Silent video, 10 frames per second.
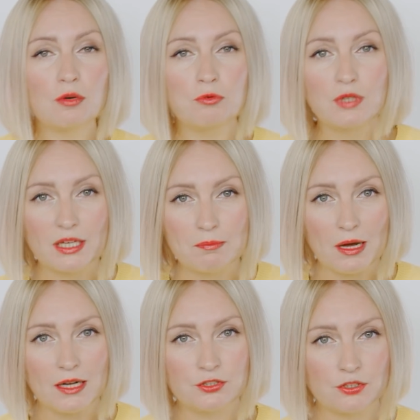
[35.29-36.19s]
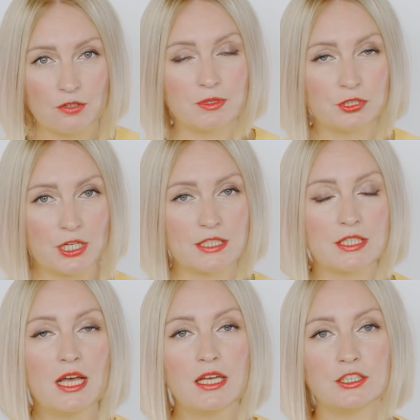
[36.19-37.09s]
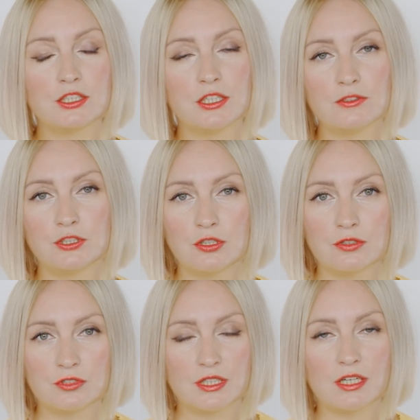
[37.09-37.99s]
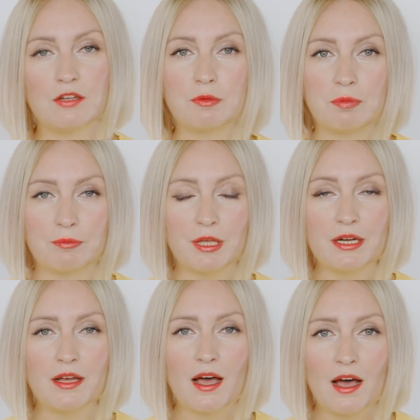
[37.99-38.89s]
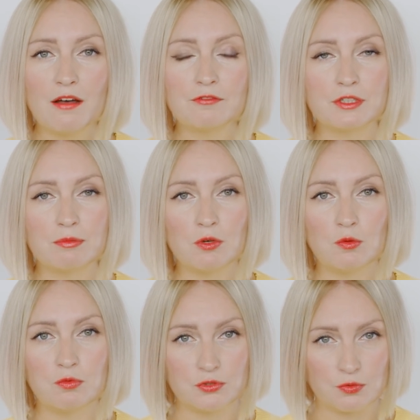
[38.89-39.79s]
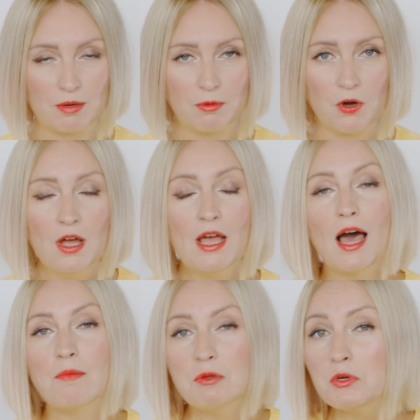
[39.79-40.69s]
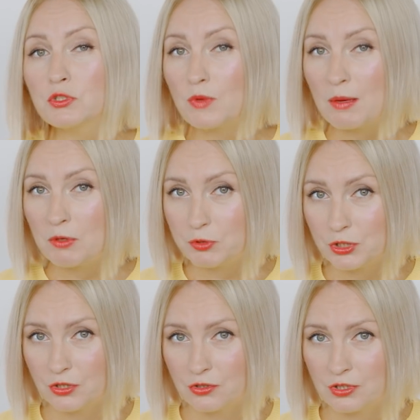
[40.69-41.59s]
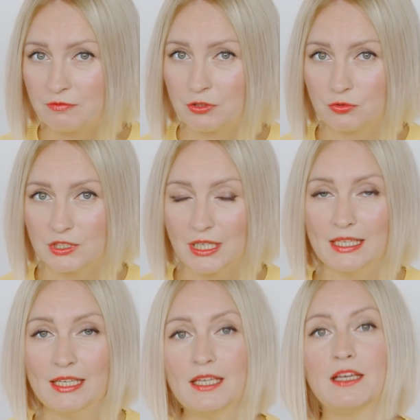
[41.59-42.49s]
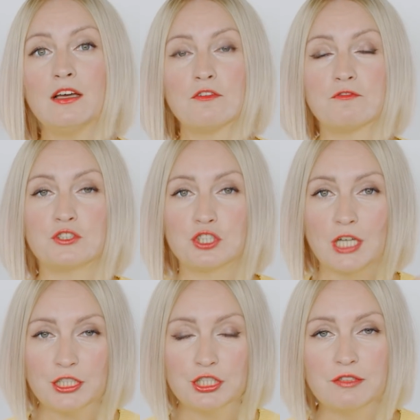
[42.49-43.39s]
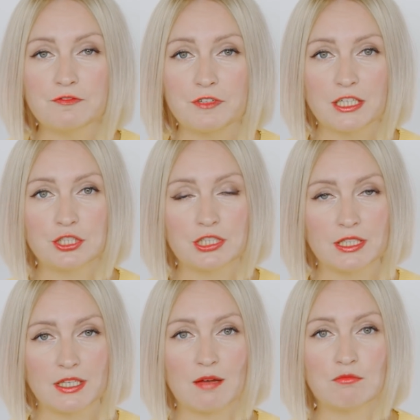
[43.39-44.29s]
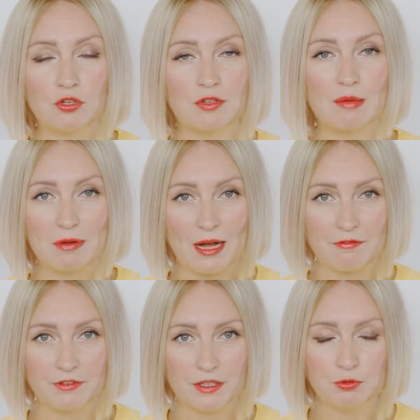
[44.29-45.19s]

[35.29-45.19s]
to był taki bardzo dobry czas, jeśli chodzi o serialowe premiery, a w tym roku było słabo. A było słabo przez koronawirusa. I wrzesień wreszcie nam to naprawi.